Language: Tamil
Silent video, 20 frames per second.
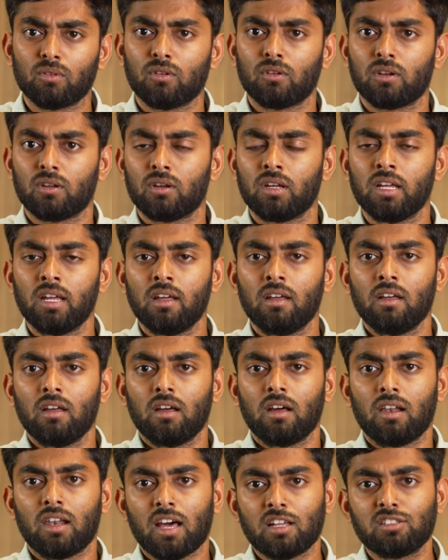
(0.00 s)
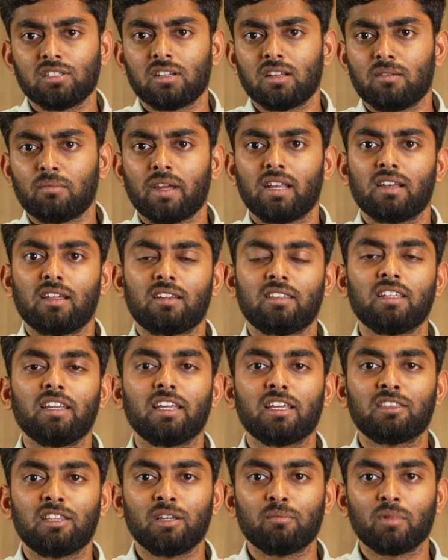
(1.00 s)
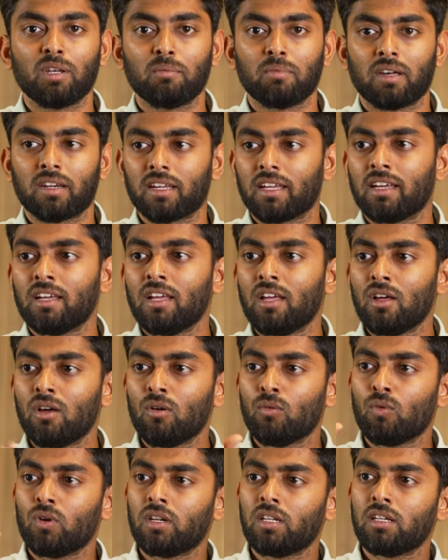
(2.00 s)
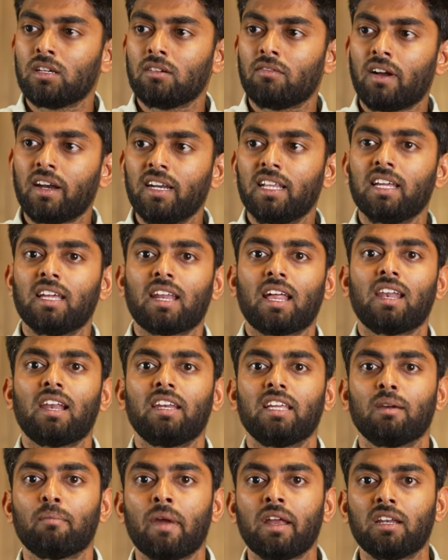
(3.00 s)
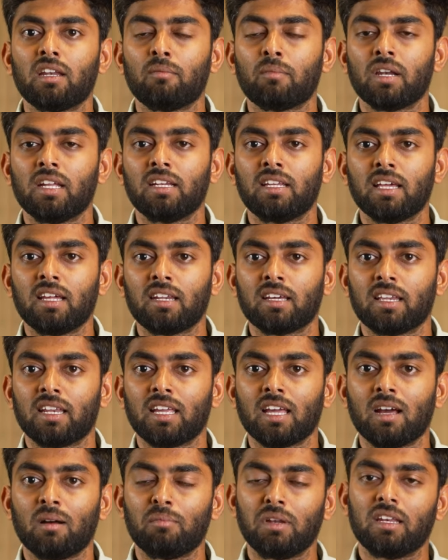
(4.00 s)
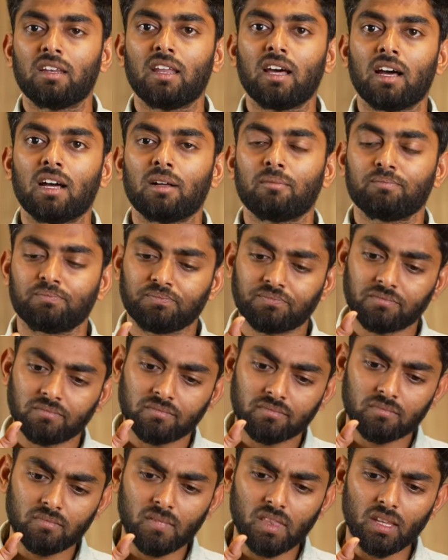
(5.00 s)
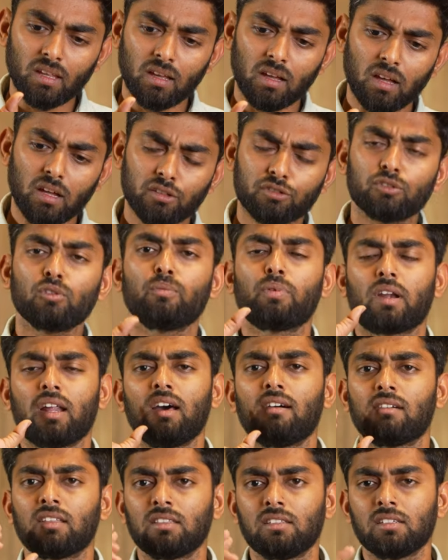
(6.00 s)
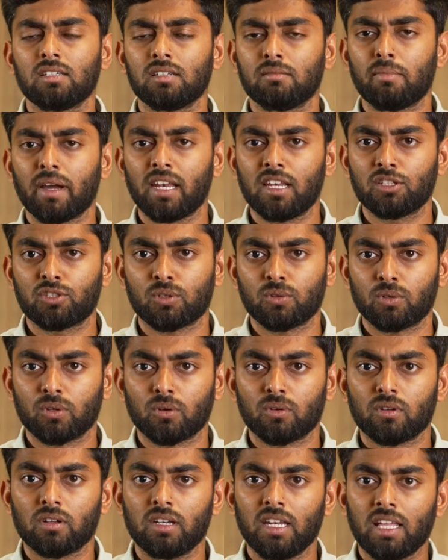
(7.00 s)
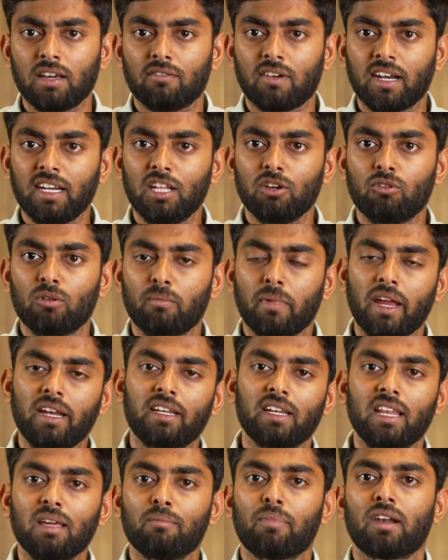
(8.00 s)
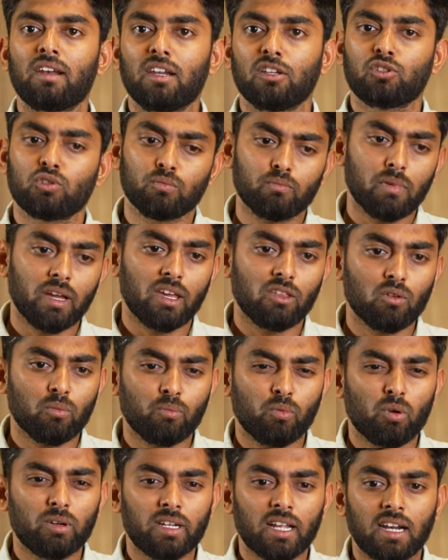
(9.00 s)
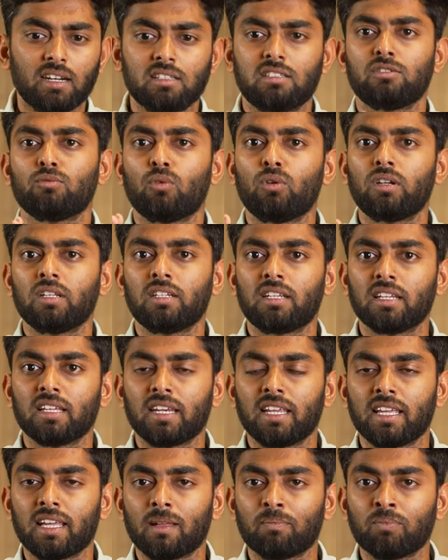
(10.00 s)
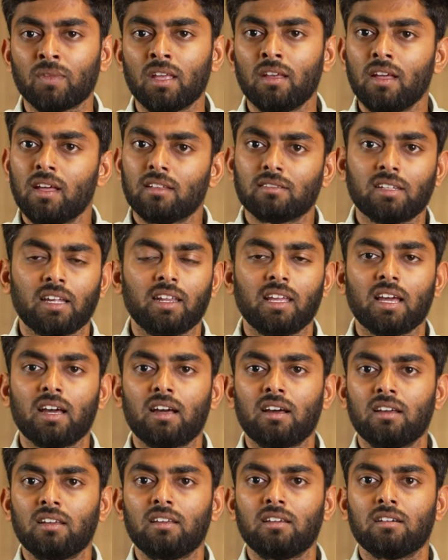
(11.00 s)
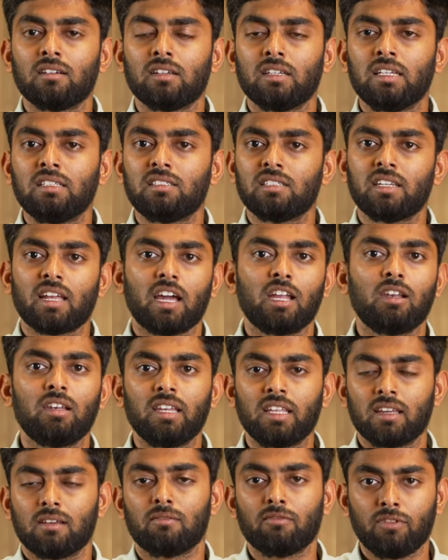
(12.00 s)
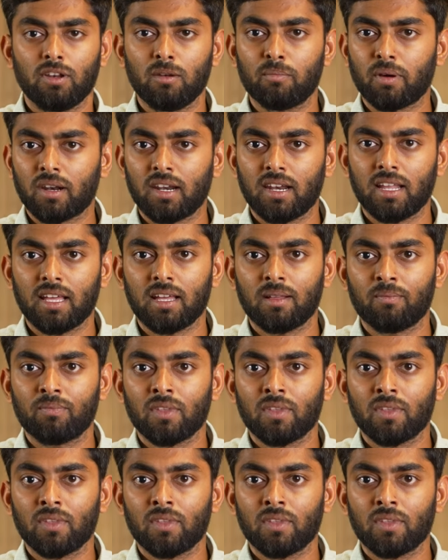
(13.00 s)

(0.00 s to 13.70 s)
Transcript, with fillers: உங்களோட லாஜிக்கல் மைண்ட்ல இருந்தே நீங்கள் திங்க் பண்ணி பாருங்கள் ஒரு வண்டியை நல்லா நீங்கள் மெயின்டைன் பண்ணிட்டே இருக்கிறீங்க அப்படின்னா சூப்பராக வந்து மைலேஜ் கொடுக்கும் நீங்கள் வண்டி ஒரு மெயின்டைனே பண்ணல சும்மா ஏதோ போட்டு அடித்து ஓட்டிகிட்டு இருக்கிறீங்க சரியாக இன்ஜின் ஆயில் நீங்கள் ஃபில் பண்ணல